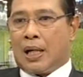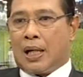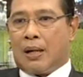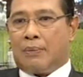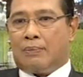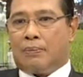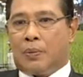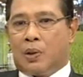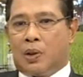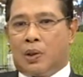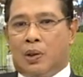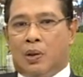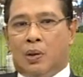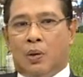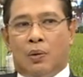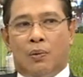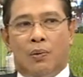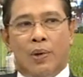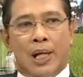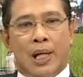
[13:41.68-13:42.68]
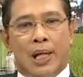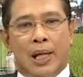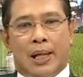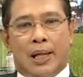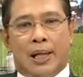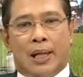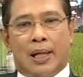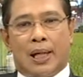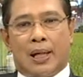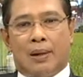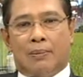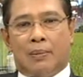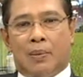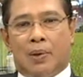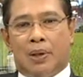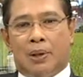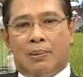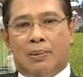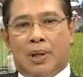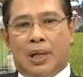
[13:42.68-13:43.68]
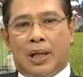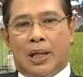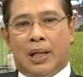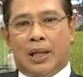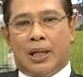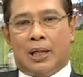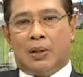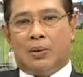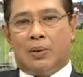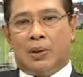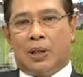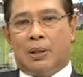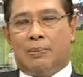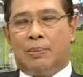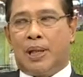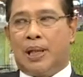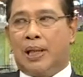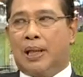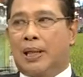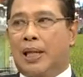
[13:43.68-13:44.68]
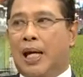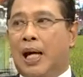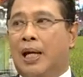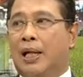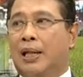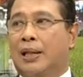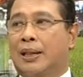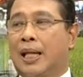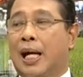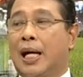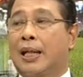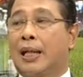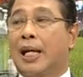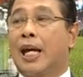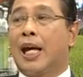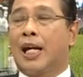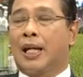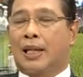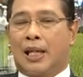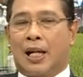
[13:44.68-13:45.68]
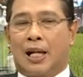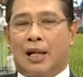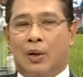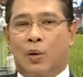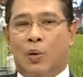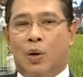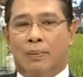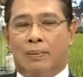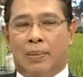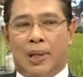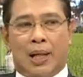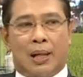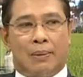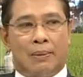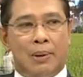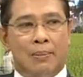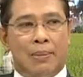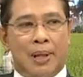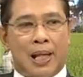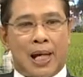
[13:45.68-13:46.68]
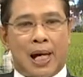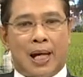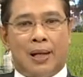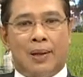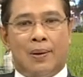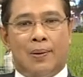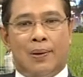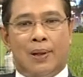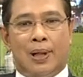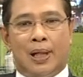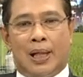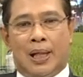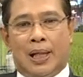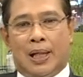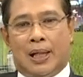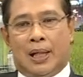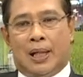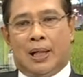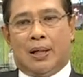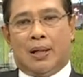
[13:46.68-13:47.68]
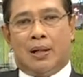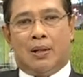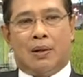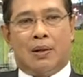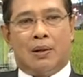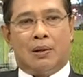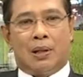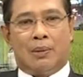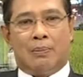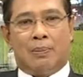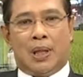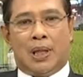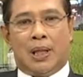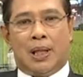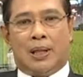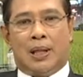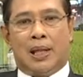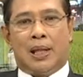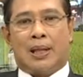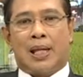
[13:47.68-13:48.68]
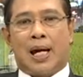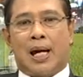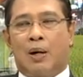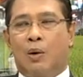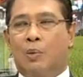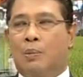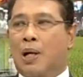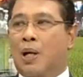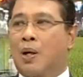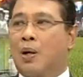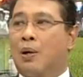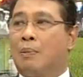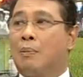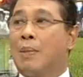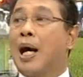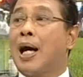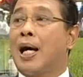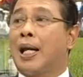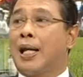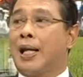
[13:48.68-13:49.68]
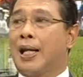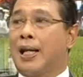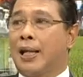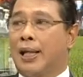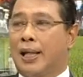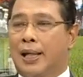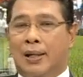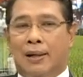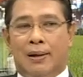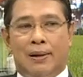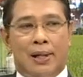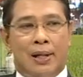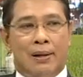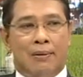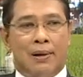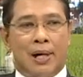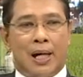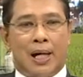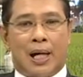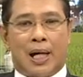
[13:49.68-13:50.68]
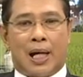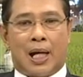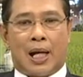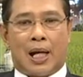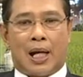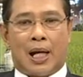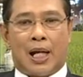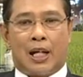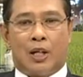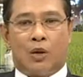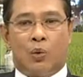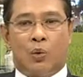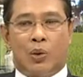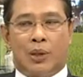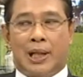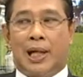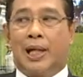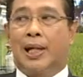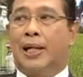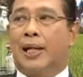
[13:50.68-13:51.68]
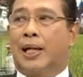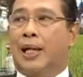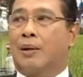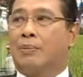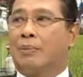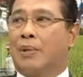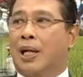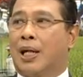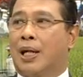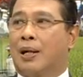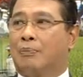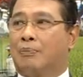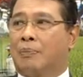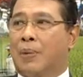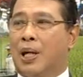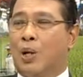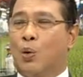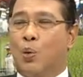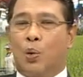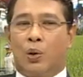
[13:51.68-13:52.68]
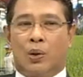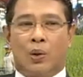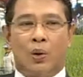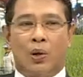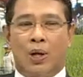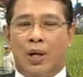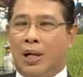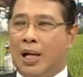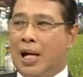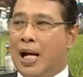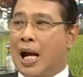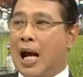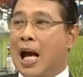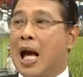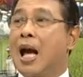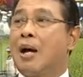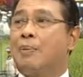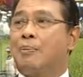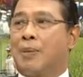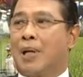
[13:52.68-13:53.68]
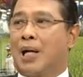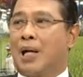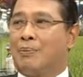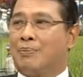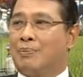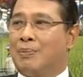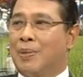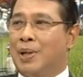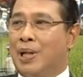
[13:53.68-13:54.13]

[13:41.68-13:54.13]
ครับจุดวิกฤตนะครับโดยเฉพาะจุดที่เป็นทางแยกทางร่วมนะครับที่เป็นทางลงเราก็จะมีติดตั้งอุปกรณ์มาอันเรียกว่าแกรดคูชั่นนะครับตาไปดูตรงห้ามนะครับ